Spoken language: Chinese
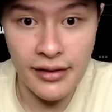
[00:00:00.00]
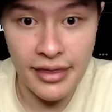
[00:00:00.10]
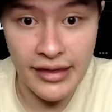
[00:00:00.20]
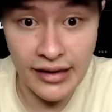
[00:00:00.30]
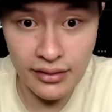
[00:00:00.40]

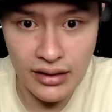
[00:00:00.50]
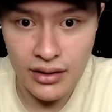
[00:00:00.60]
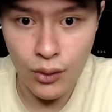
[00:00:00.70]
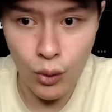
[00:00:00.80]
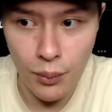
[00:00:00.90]
年
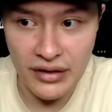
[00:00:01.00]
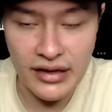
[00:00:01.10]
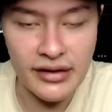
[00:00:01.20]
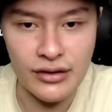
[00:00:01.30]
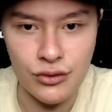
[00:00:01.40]
底或明
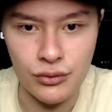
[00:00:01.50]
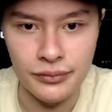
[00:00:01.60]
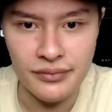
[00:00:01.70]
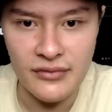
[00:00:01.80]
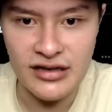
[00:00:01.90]
年年初，
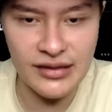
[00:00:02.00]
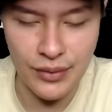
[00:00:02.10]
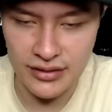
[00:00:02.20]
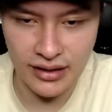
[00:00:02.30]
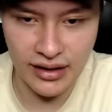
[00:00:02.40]
基
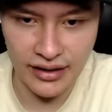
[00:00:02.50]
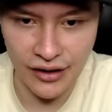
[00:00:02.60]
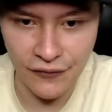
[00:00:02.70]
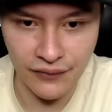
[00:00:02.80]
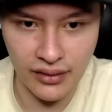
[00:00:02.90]
本上它可
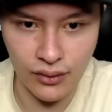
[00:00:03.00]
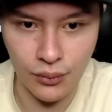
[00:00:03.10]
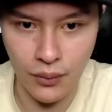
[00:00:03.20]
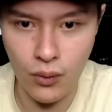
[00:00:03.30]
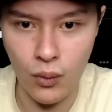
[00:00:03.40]
以符合我
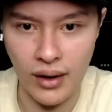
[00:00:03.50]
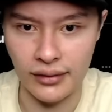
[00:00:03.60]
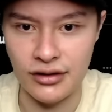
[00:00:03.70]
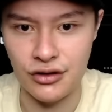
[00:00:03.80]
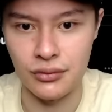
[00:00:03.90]
们过
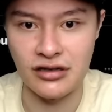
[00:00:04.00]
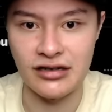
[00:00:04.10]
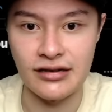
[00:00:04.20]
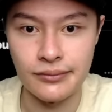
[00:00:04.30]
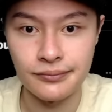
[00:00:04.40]
往的周
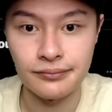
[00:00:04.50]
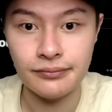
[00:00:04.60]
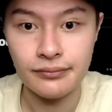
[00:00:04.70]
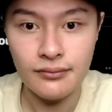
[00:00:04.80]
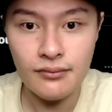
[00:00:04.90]
期，
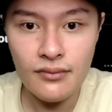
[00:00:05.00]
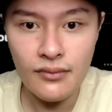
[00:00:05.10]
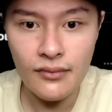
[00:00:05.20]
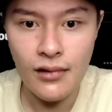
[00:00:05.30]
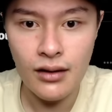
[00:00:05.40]

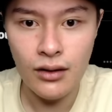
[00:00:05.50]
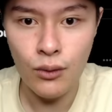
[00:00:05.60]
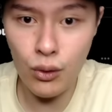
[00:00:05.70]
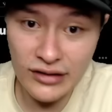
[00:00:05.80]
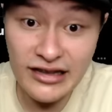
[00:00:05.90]

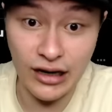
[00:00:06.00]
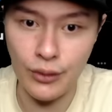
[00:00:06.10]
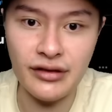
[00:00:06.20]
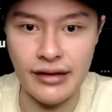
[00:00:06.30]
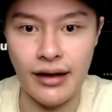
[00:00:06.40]
或再早
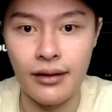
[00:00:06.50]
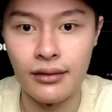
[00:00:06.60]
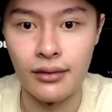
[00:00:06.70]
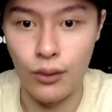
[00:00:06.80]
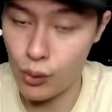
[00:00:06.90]
一点呢、
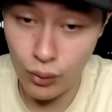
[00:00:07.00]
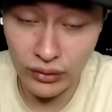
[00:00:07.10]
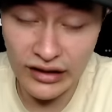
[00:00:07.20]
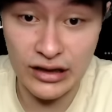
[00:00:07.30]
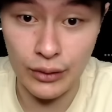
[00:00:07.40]
啊，或
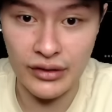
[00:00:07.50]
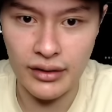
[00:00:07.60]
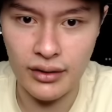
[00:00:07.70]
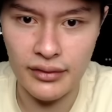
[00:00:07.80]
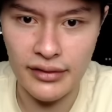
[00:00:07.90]
或再早一点
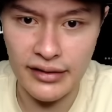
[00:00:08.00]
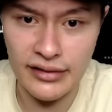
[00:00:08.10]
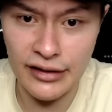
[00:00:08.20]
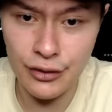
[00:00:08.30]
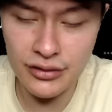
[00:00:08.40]
呢，
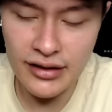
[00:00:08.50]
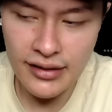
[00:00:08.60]
也就是，